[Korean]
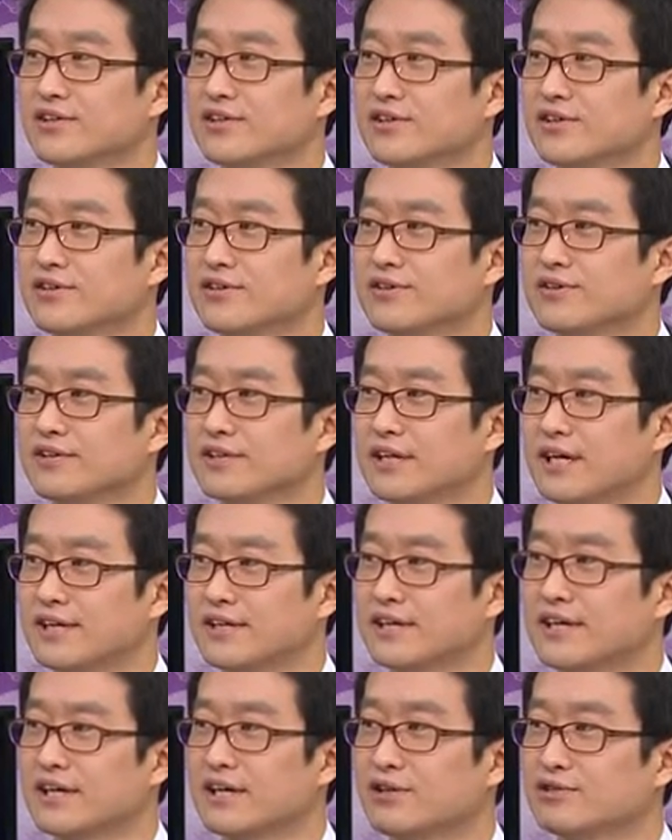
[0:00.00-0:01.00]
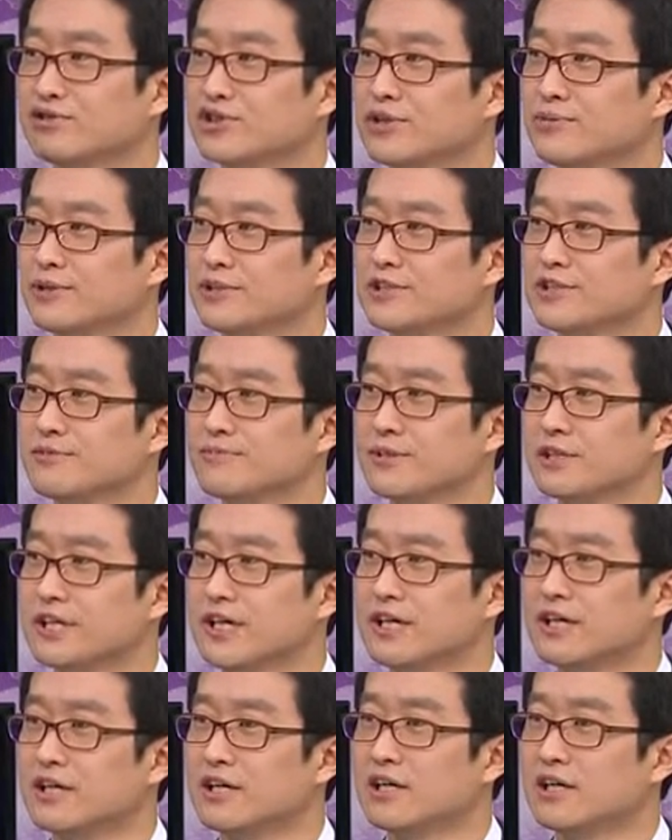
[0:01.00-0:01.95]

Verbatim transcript: 그런 안타까운 점이 있습니다.